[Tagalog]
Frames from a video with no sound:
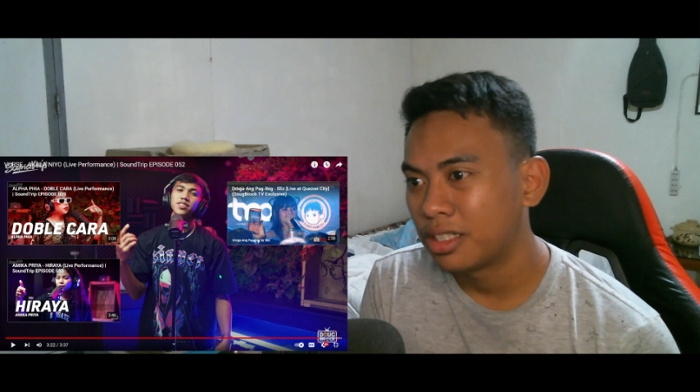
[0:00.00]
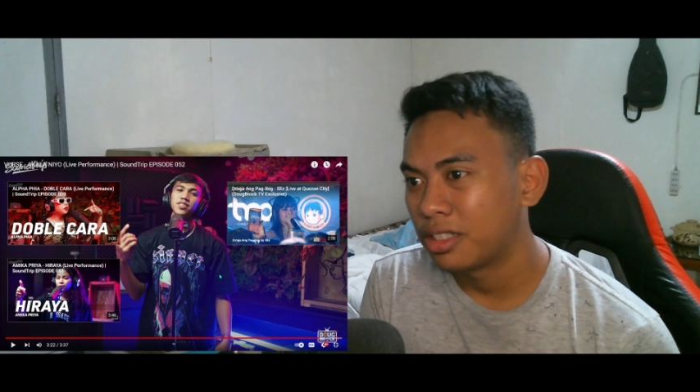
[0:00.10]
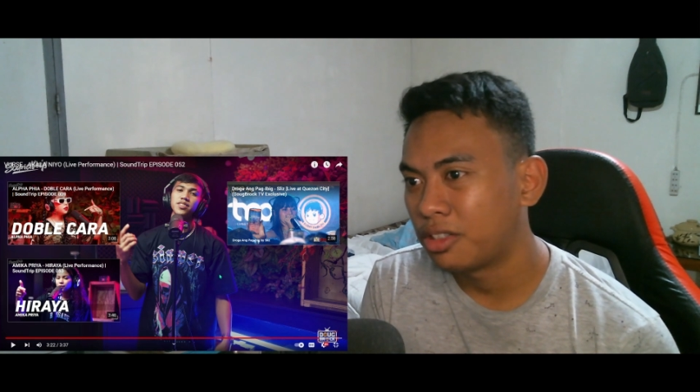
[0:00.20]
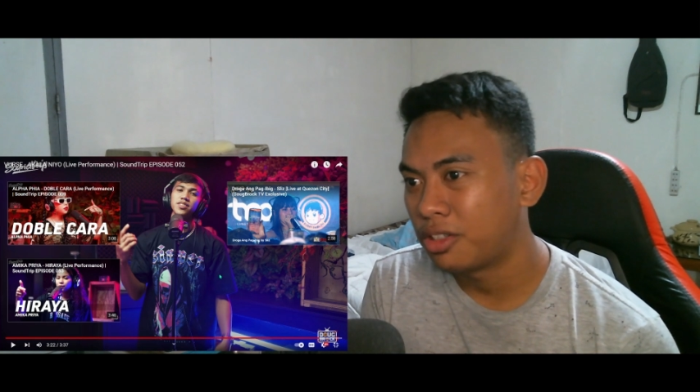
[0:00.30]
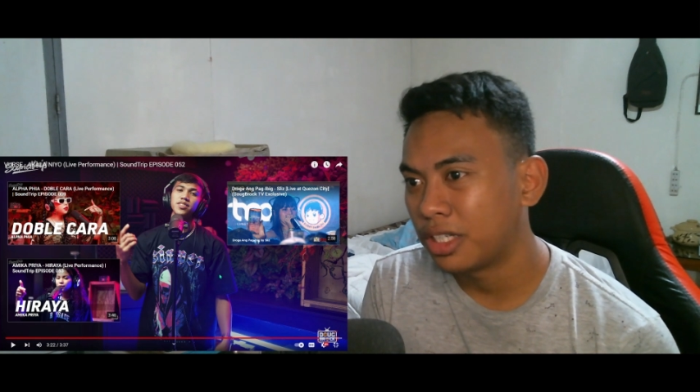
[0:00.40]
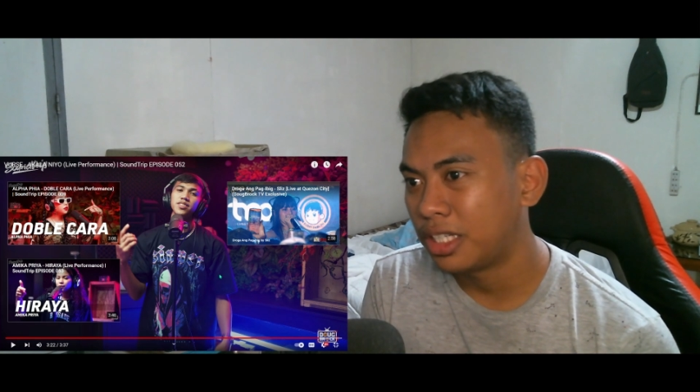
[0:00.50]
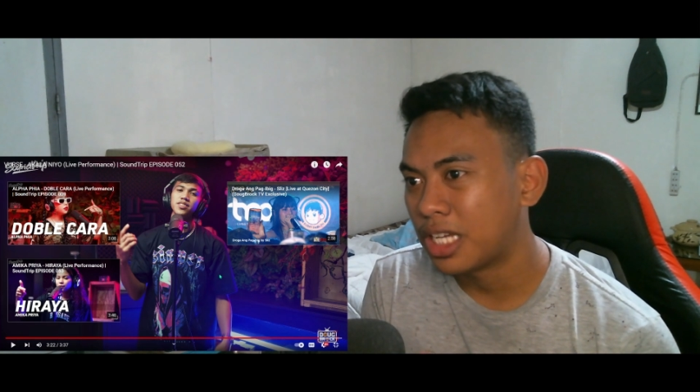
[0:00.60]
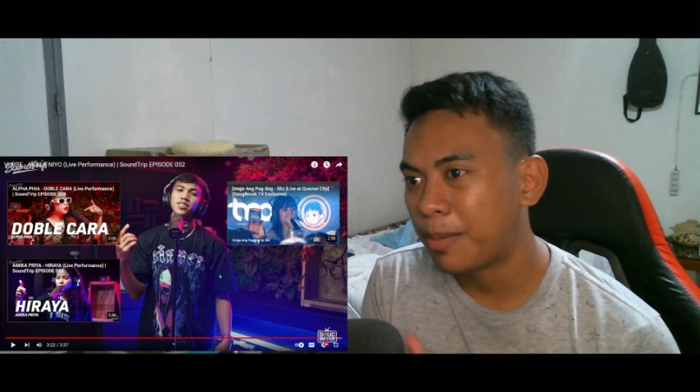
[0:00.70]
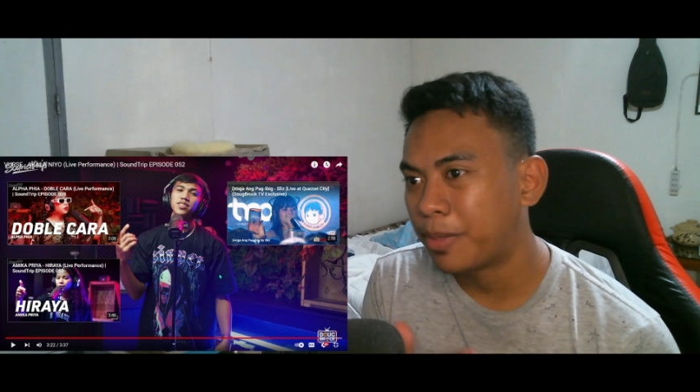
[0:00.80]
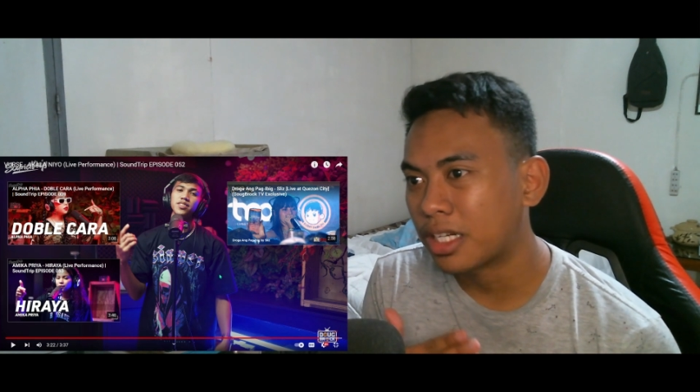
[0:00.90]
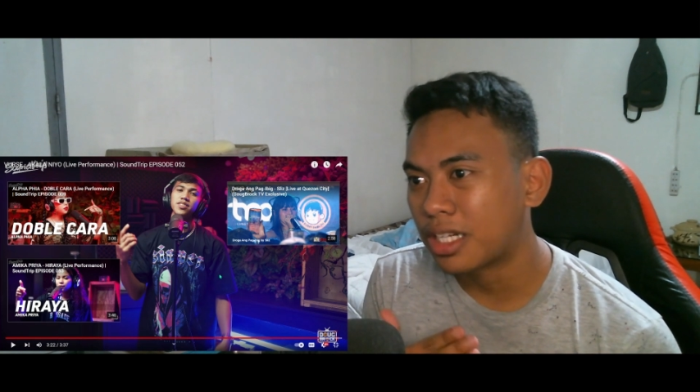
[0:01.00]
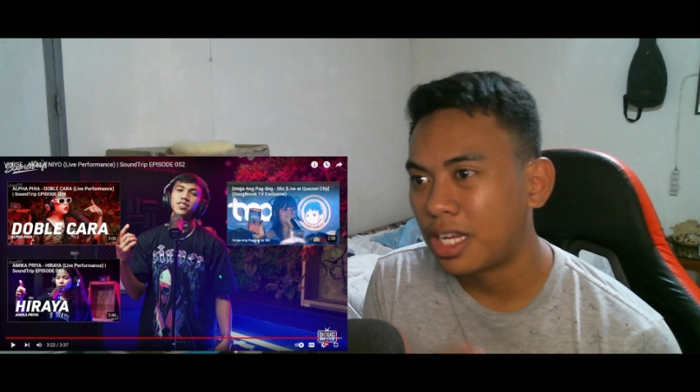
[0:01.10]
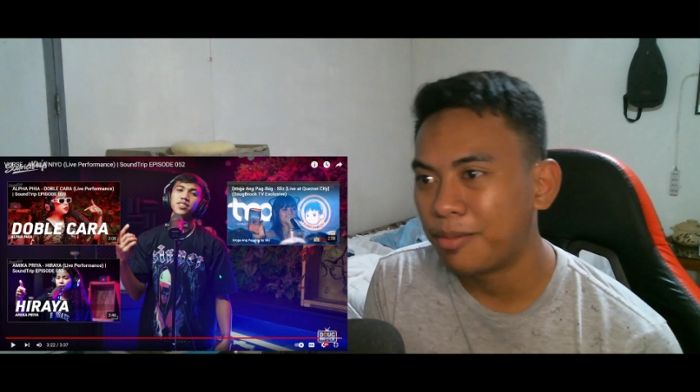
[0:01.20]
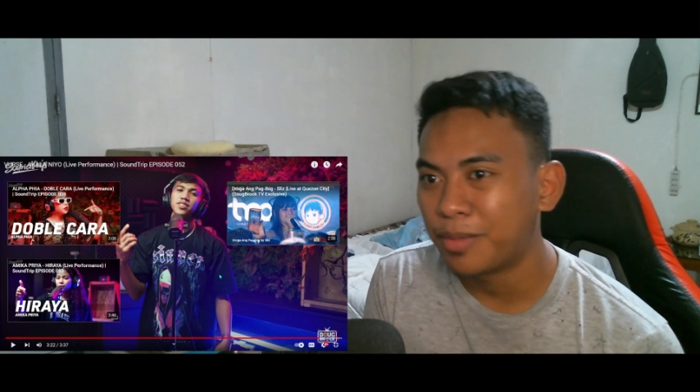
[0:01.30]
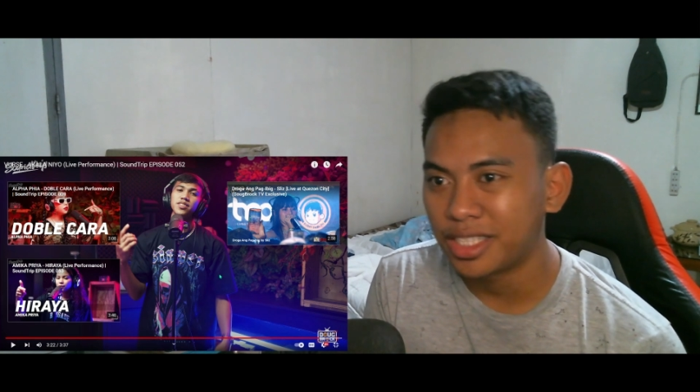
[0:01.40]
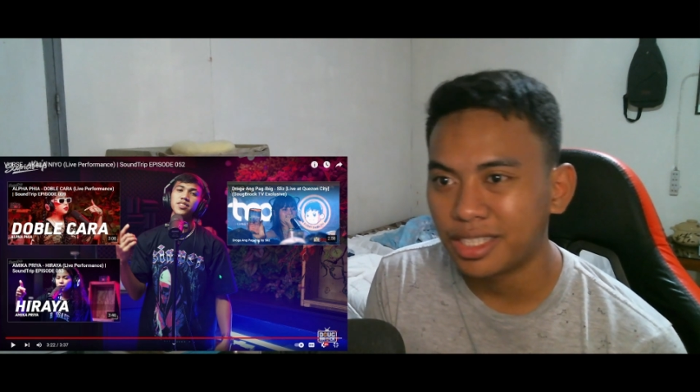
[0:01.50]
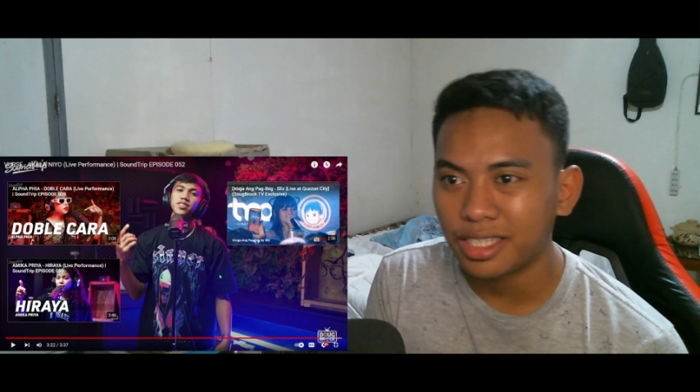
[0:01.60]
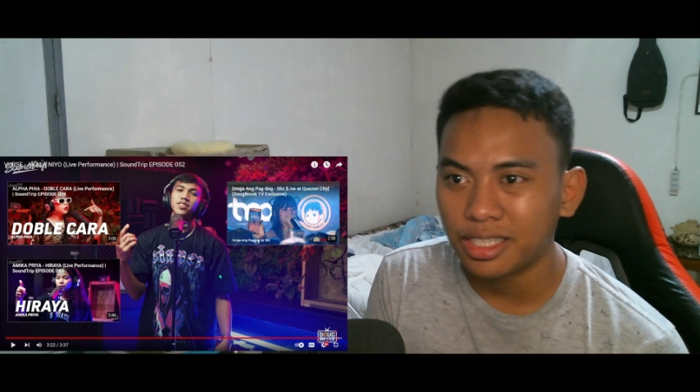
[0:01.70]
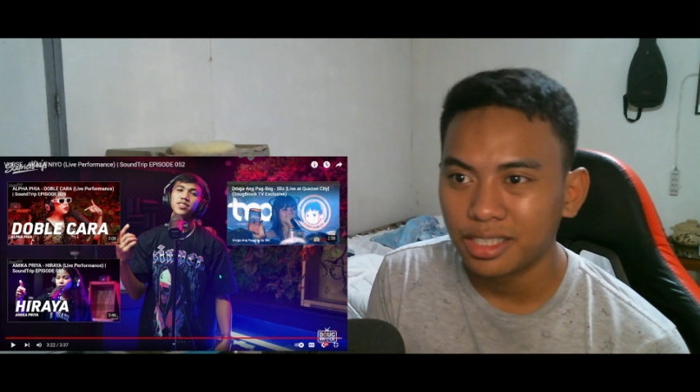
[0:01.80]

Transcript: Okay, napakakalma niya.